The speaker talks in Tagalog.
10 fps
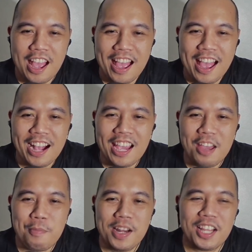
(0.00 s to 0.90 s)
Ah, kaya
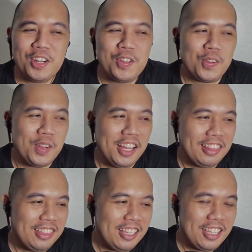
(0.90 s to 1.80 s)
pala ganun yung kulit
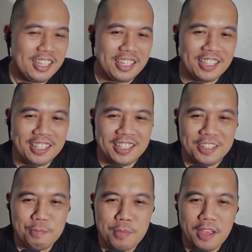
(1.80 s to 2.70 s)
ni
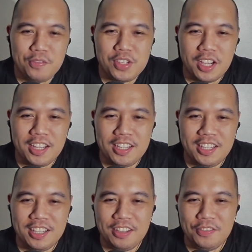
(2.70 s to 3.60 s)
Bev tsaka
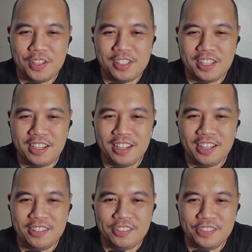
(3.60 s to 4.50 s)
ni Eves sa
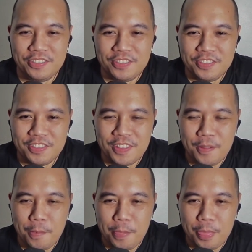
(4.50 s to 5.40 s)
ano
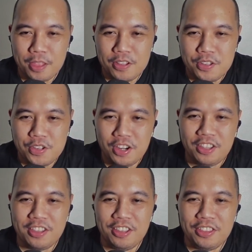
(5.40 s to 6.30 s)

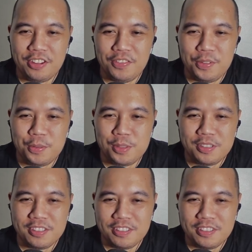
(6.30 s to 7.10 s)
during the interviews.